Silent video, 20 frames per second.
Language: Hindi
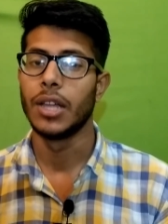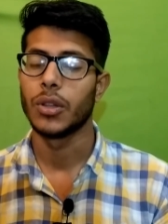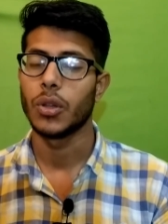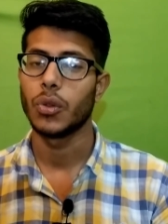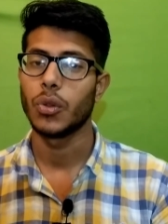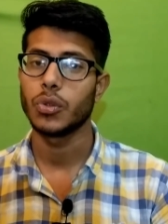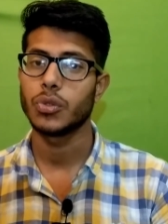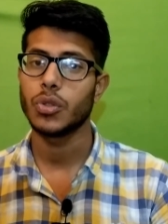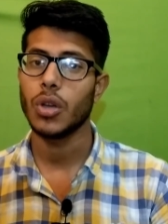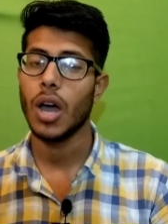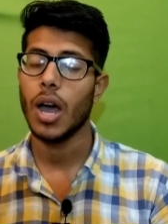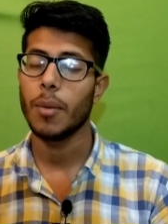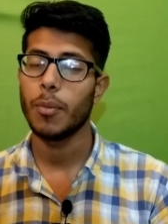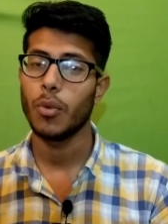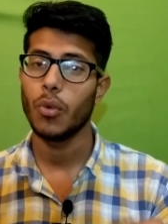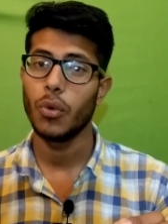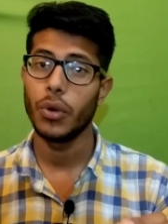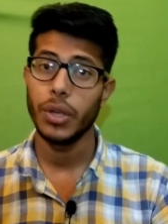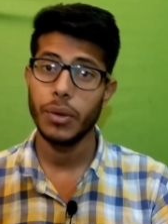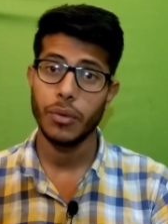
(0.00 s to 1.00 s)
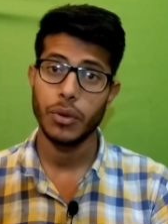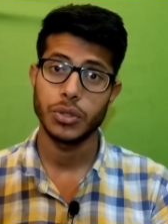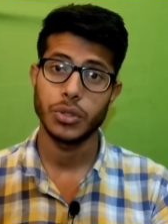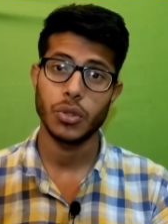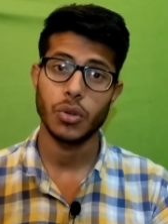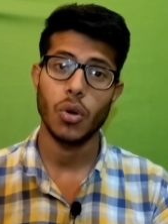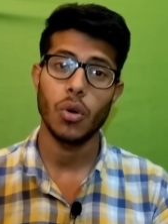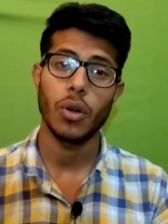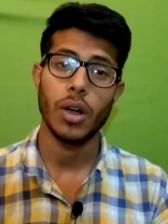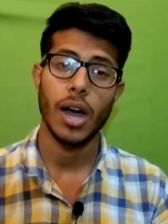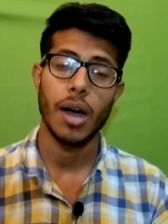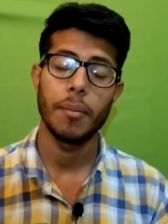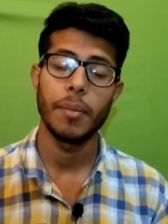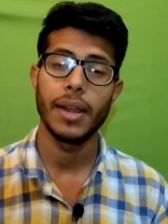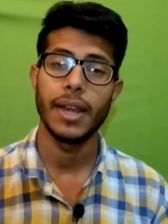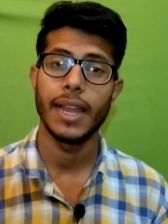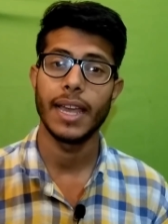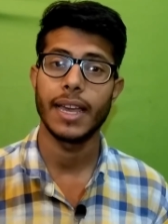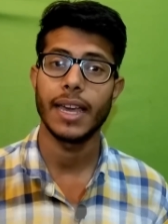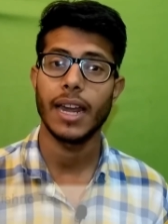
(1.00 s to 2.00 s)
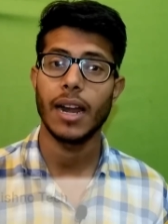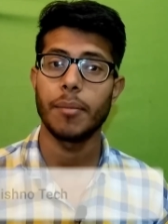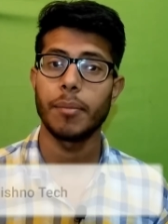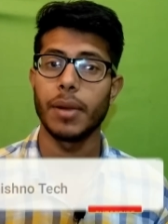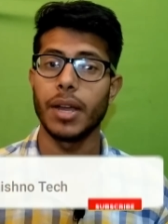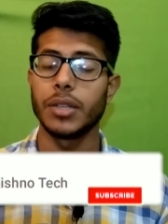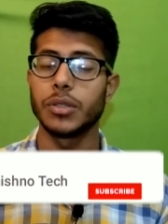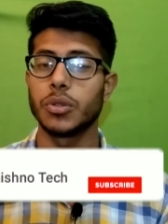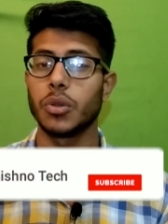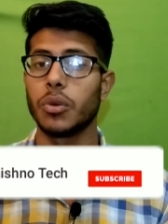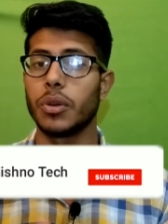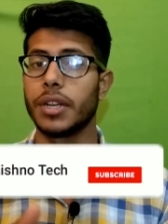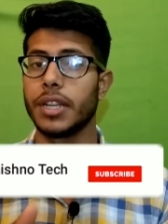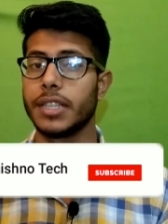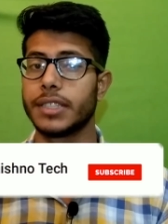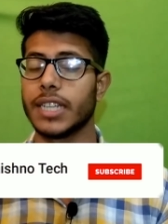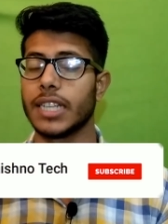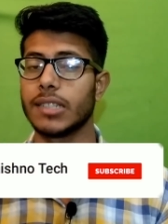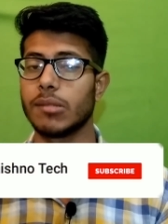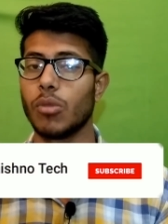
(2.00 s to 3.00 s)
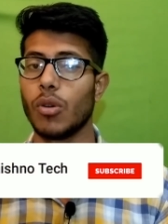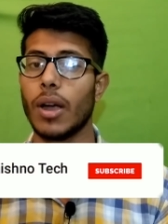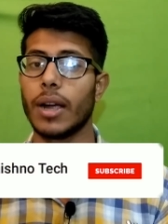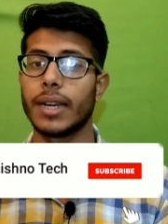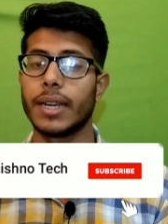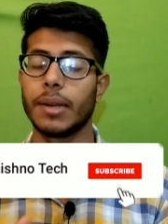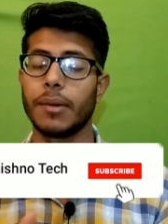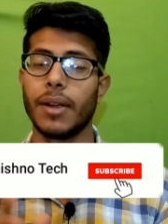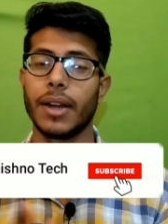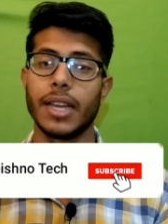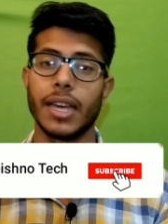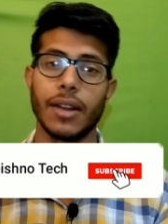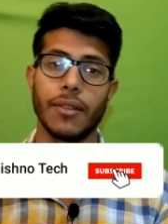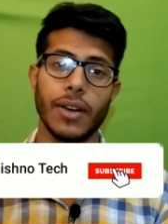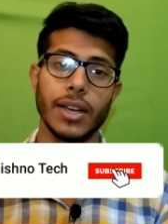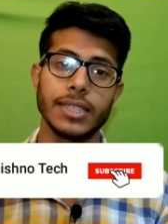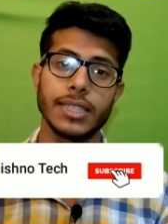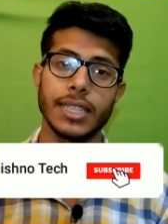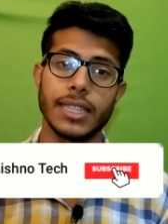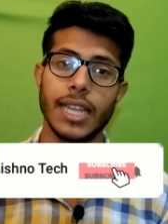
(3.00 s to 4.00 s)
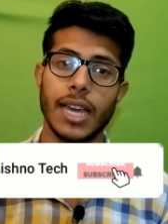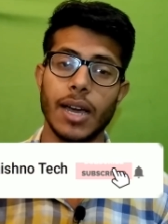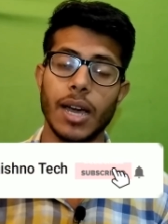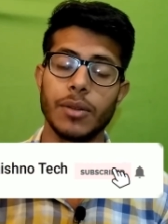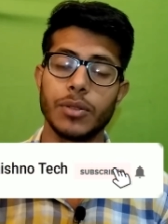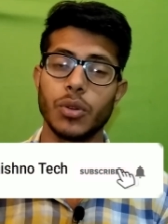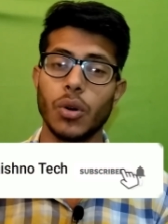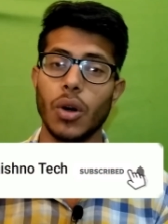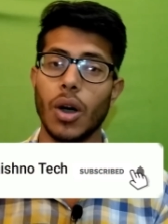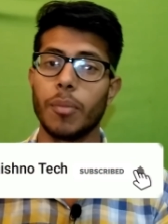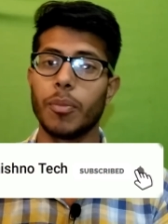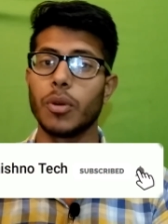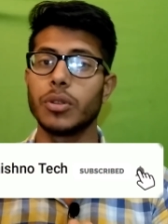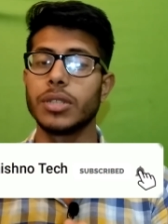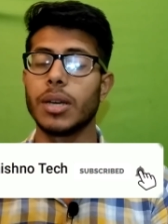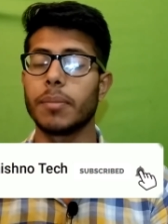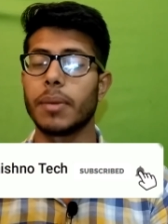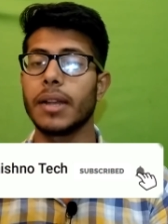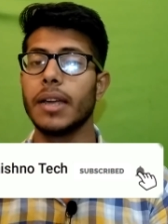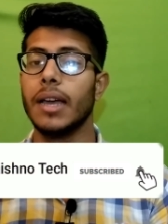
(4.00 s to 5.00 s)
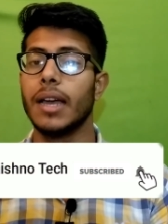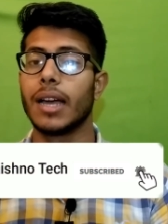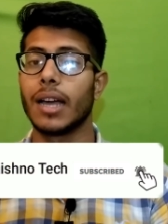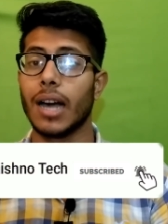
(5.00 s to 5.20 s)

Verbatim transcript: तो दोस्तों आप उन्हीं वोचर को काम में लेकर अपना जो रिचार्ज वो एक्टिवेट करवा सकते हैं तो आपको यहाँ पर